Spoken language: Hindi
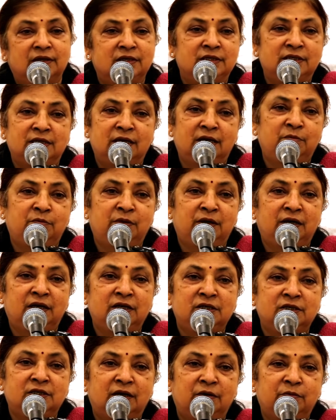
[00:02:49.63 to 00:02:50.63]
जन्म
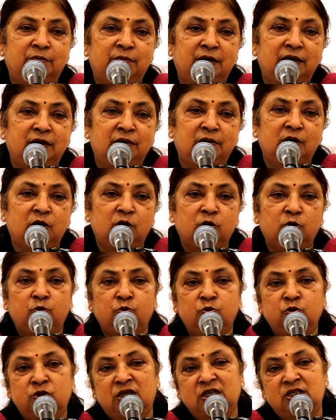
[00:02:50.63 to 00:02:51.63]
मरण जन्म मरण
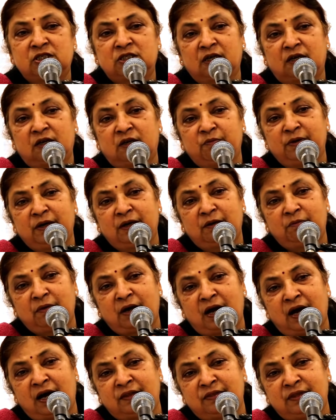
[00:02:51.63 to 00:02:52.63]
उसके चक्र में हम
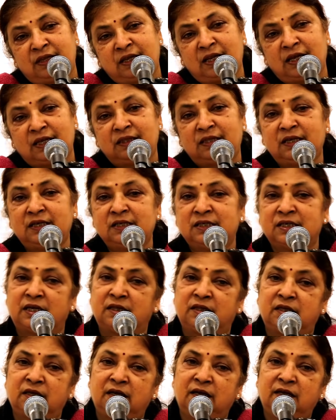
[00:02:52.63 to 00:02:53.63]
आते रहते हैं
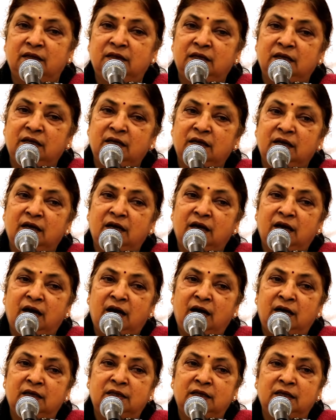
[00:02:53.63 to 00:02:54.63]
जाते रहते हैं
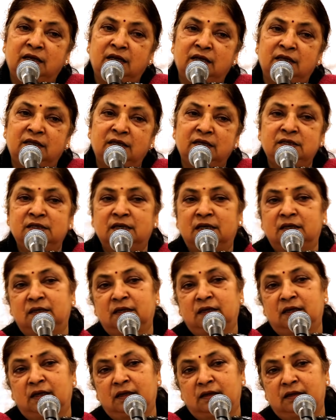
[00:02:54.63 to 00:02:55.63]
आते रहते हैं
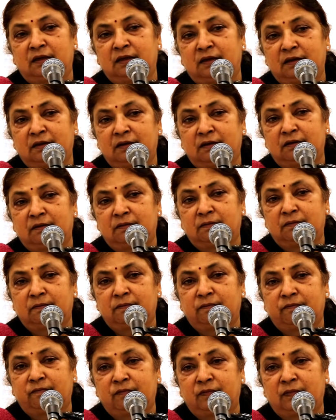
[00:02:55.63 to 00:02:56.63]
जाते रहते
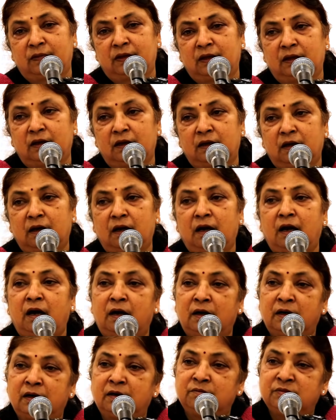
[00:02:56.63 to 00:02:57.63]
हैं
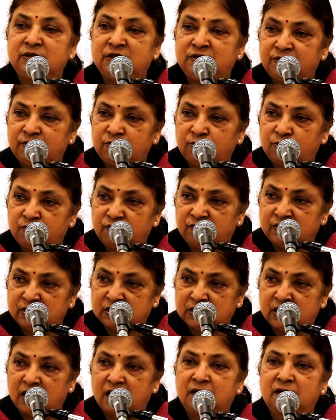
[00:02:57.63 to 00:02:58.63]
अगर हम जीवन को
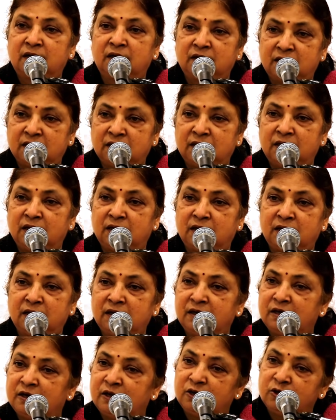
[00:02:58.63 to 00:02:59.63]
विचार करके देखें
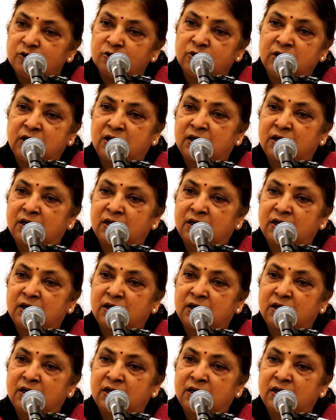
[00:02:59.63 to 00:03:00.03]
तो ये